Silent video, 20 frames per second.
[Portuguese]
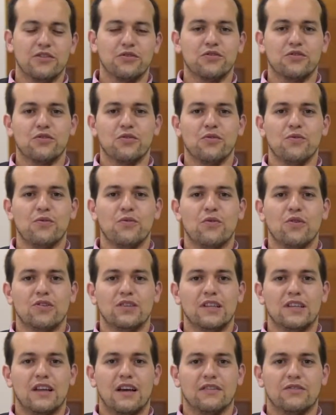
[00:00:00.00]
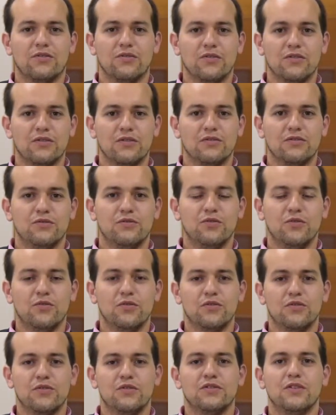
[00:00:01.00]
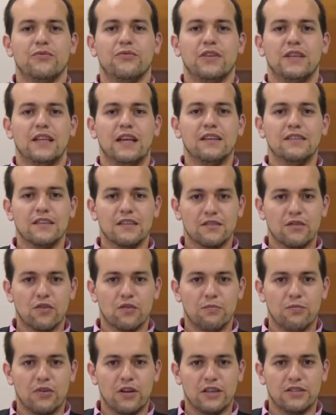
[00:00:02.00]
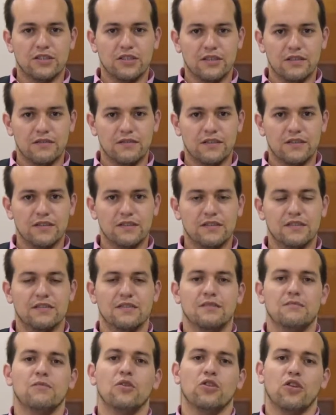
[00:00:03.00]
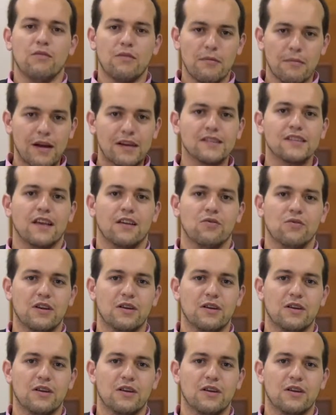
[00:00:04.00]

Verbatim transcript: eu sou o coordenador do curso de Finanças Corporativas. Meu nome é Marcelo